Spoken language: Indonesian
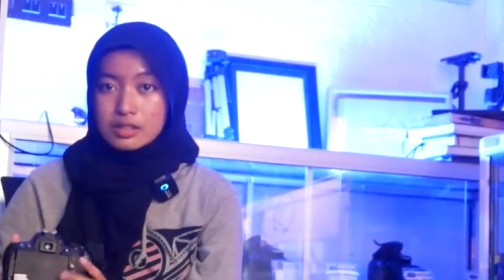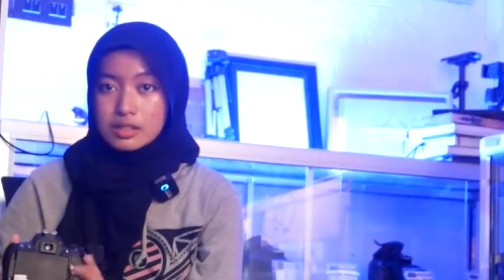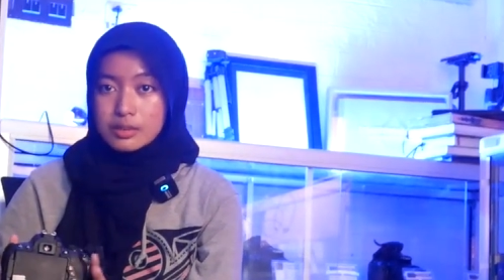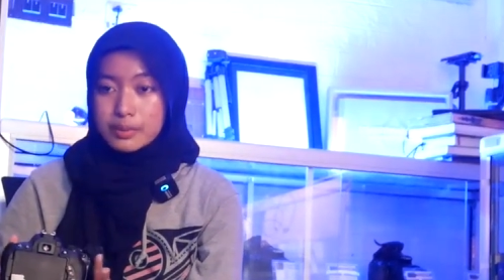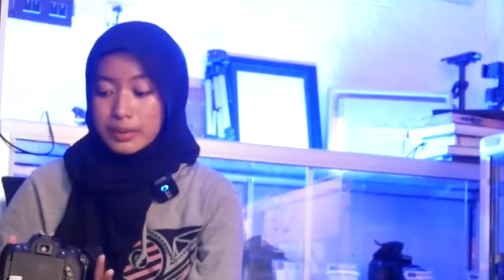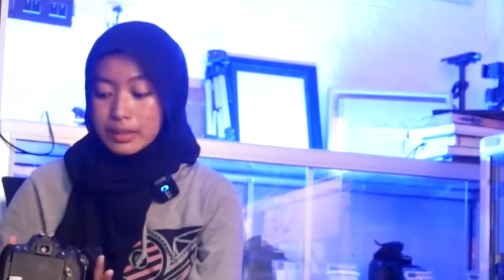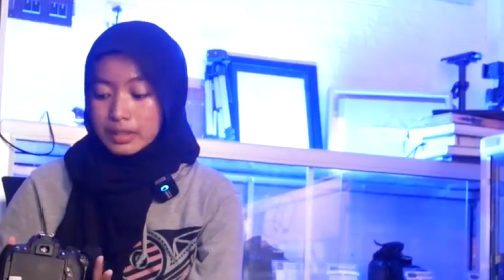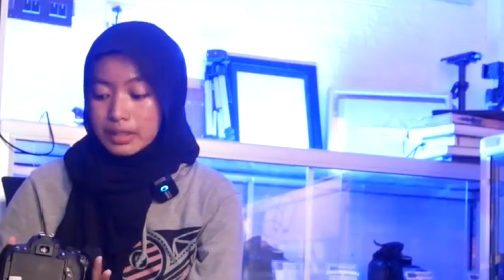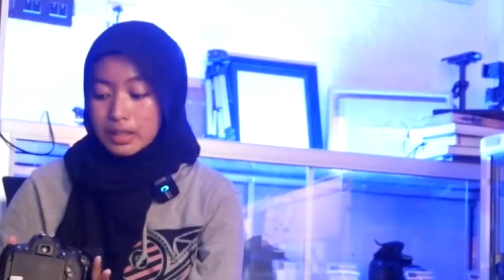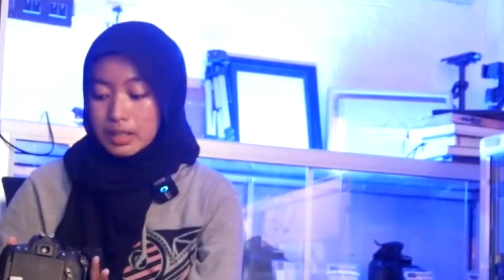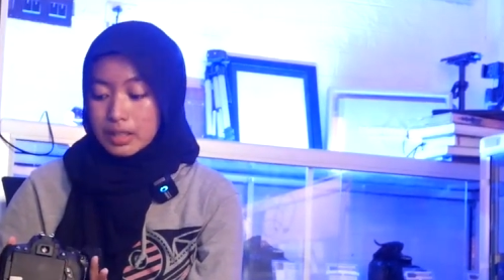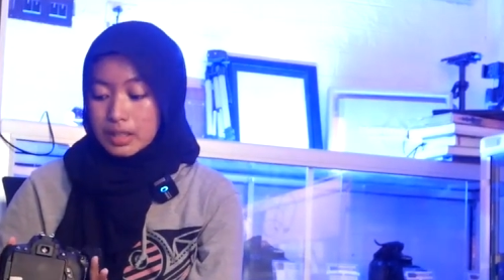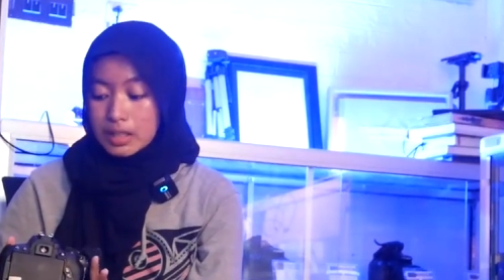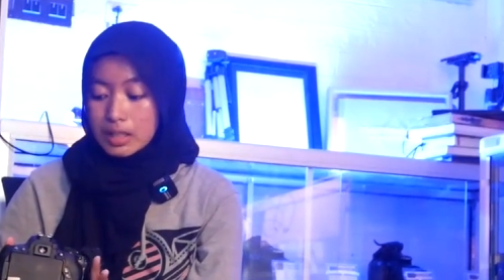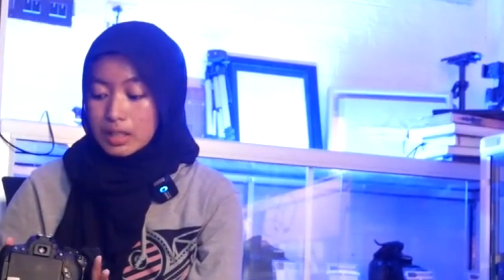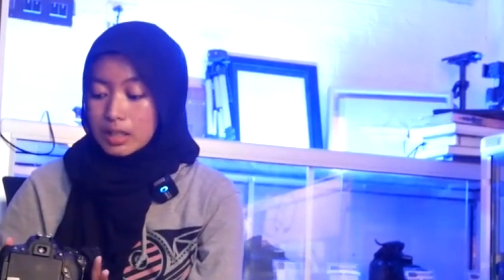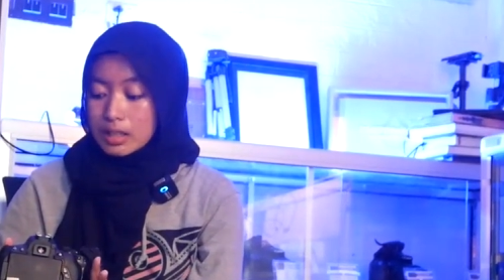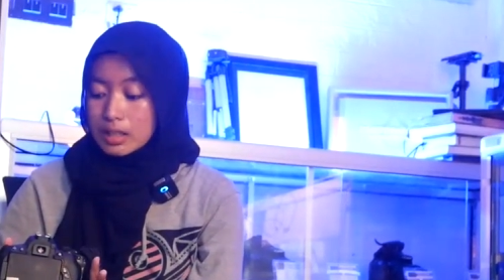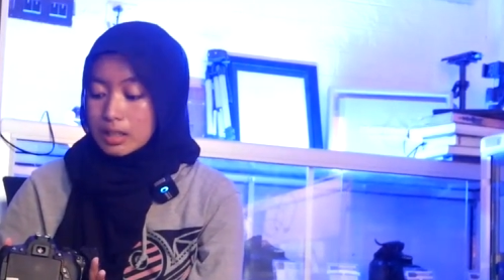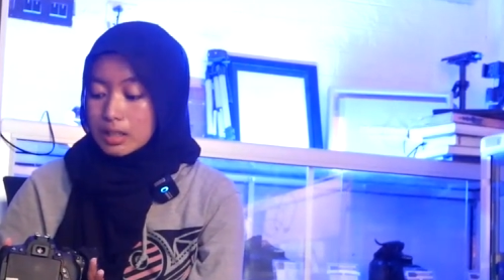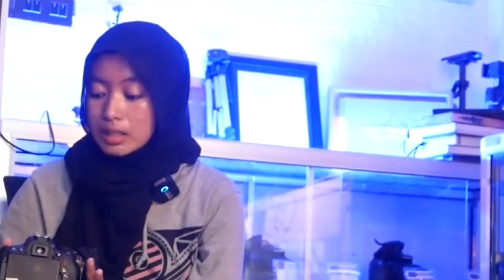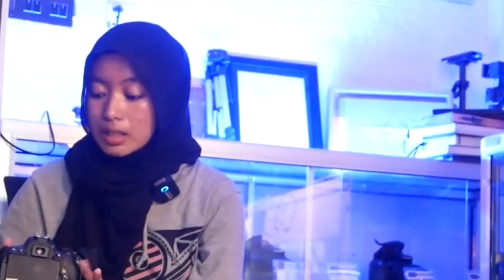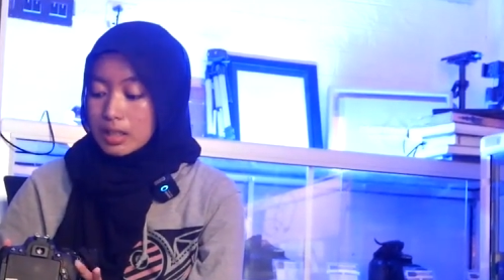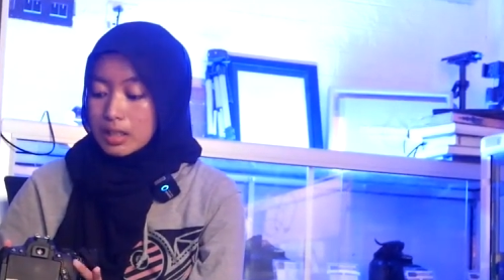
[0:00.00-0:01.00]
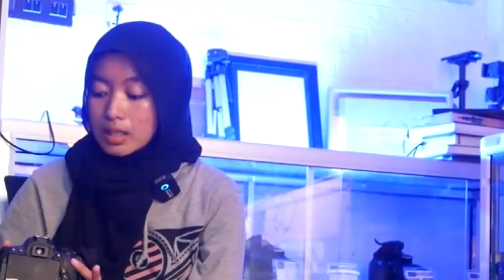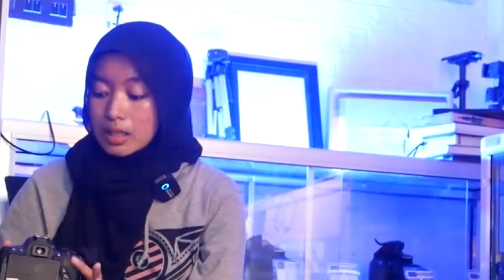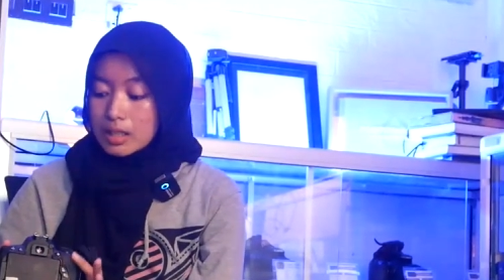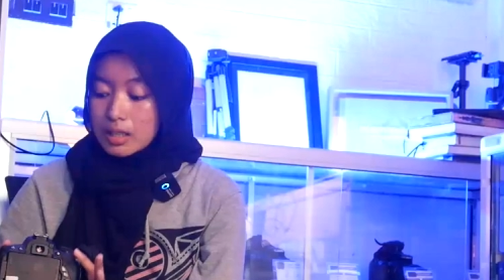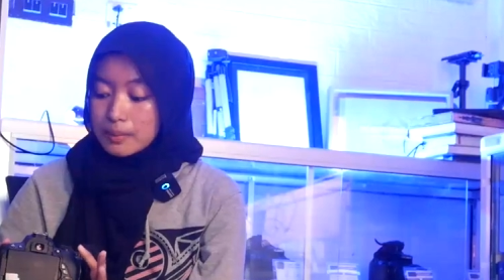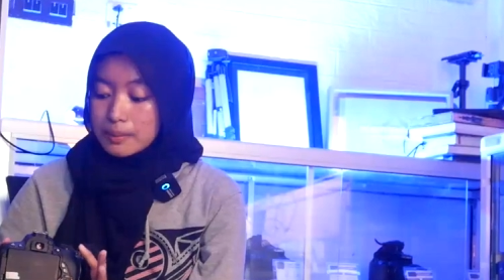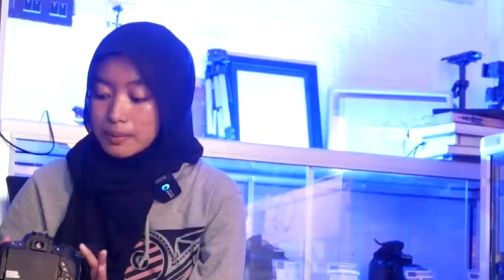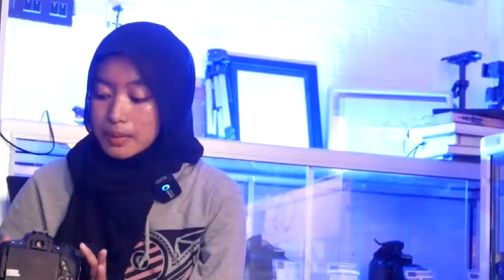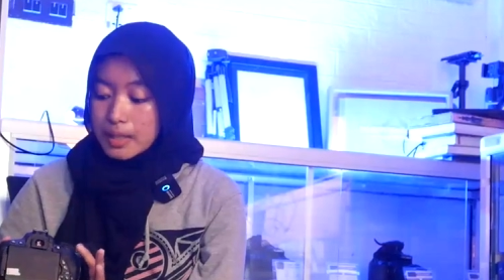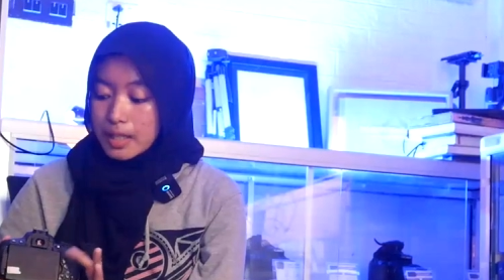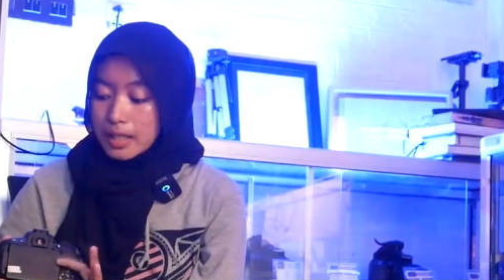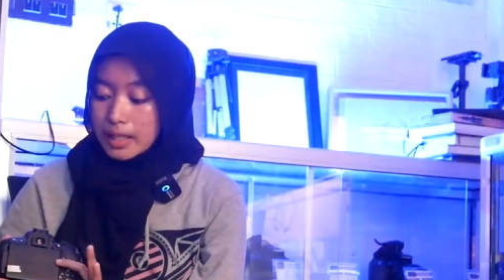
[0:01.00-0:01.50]
Seperti ini,
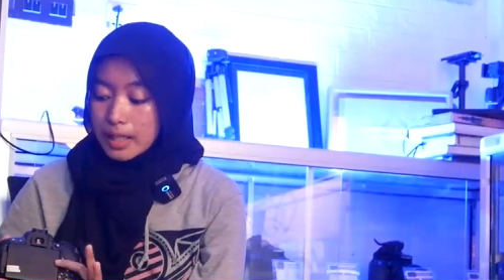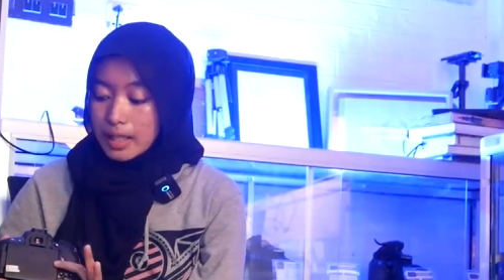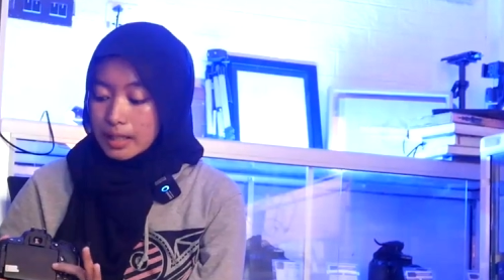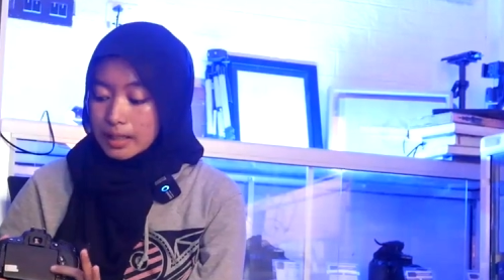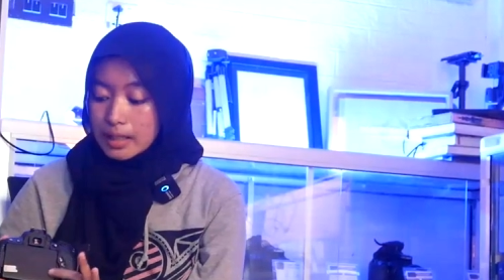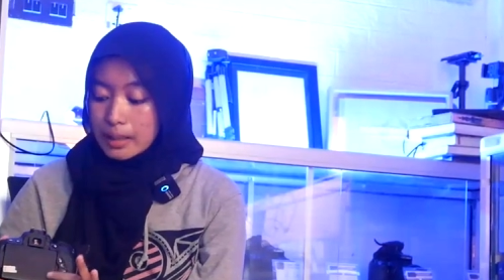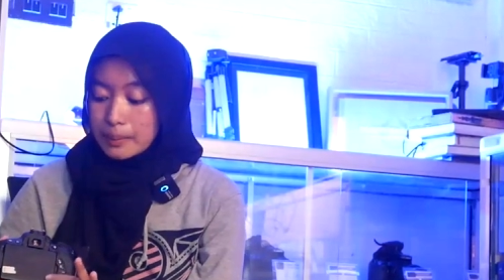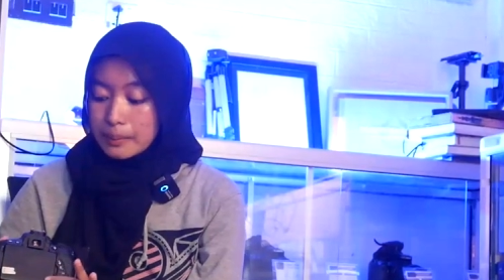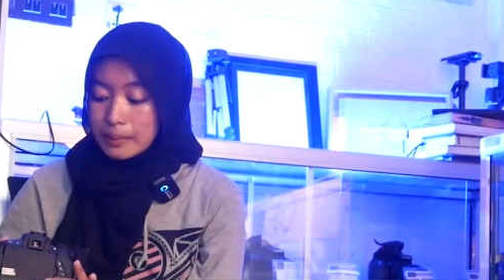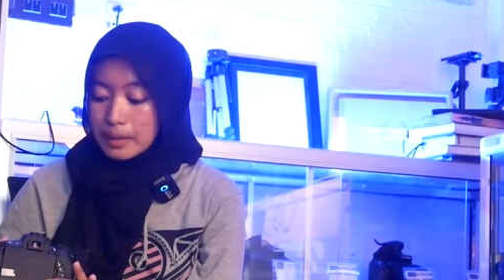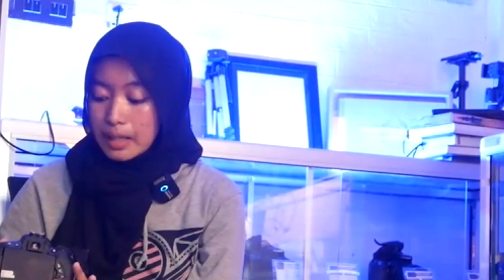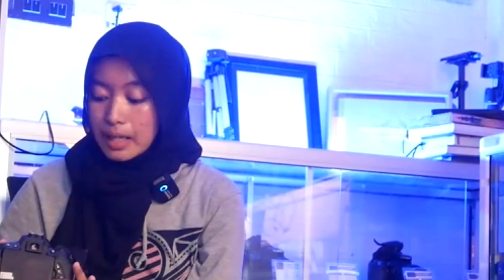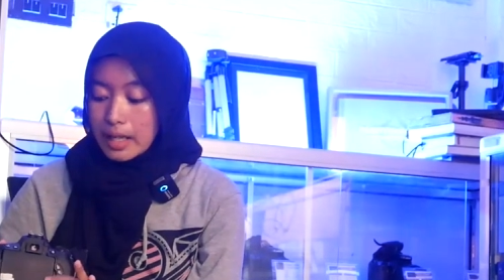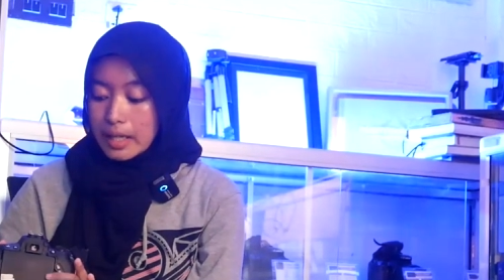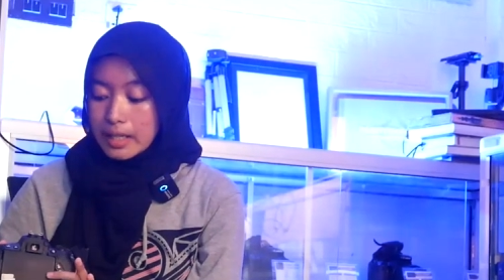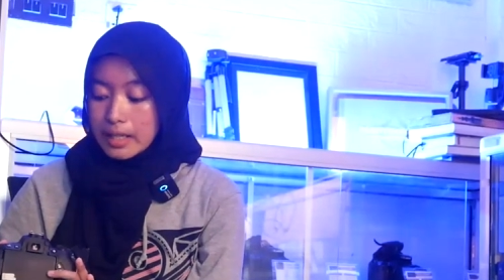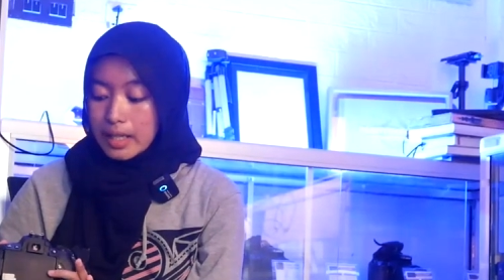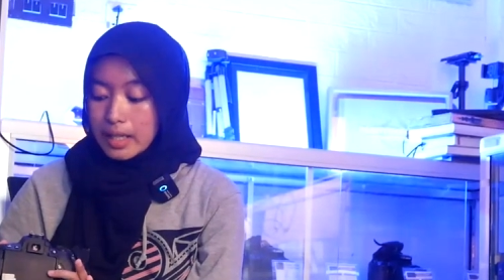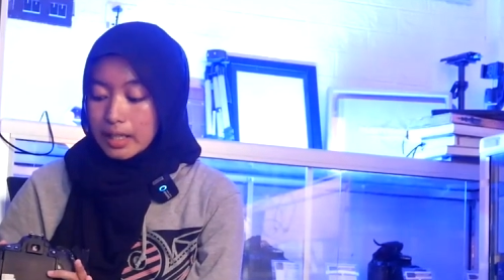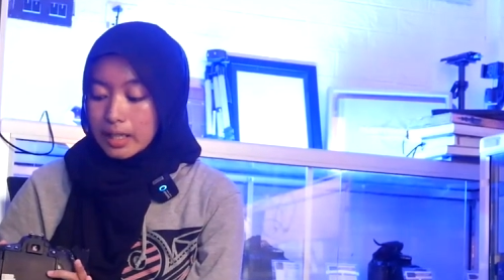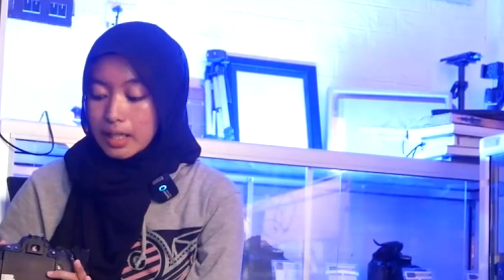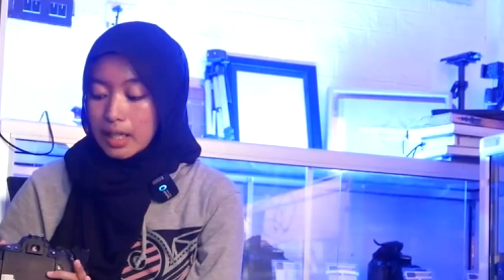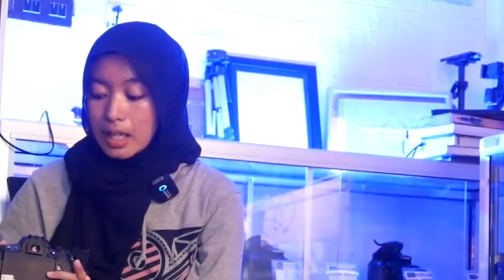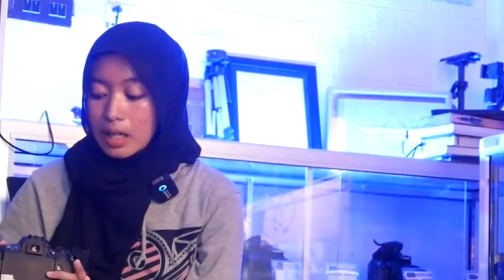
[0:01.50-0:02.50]
biar nggak tampil layar